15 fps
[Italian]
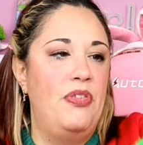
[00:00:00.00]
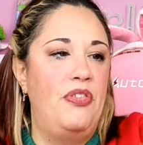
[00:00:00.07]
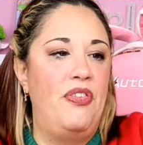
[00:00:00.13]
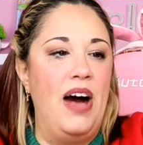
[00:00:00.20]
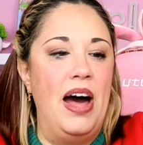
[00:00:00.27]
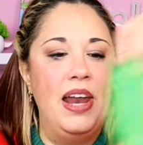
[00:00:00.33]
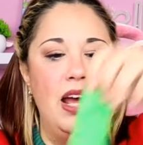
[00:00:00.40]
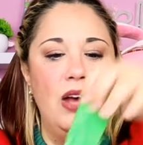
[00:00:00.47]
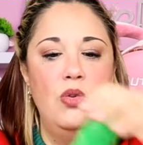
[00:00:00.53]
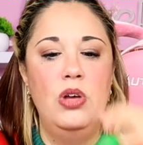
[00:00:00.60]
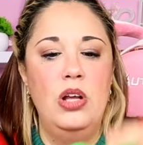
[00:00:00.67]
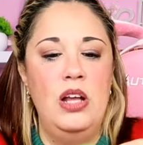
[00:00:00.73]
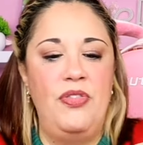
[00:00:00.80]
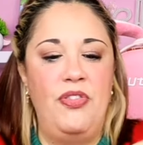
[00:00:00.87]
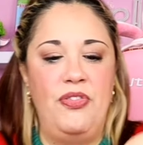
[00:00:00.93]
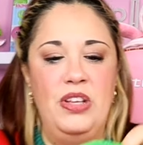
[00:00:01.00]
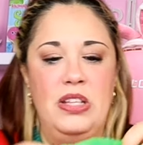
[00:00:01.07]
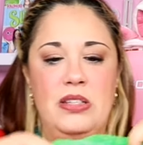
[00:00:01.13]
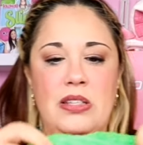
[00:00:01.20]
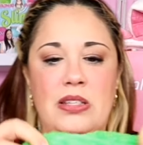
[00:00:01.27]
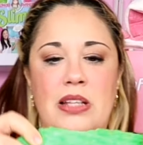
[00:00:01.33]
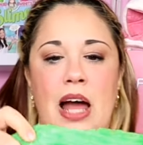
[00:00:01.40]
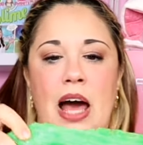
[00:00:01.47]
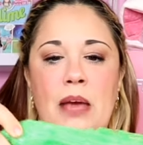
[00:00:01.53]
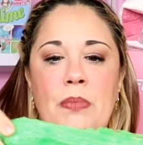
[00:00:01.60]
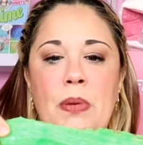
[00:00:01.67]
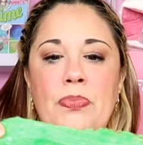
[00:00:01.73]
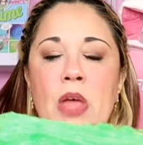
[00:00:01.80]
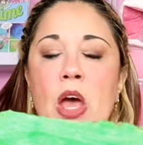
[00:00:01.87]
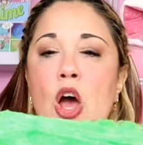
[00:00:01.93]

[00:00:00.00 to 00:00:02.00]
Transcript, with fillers: fare il Fix Slime.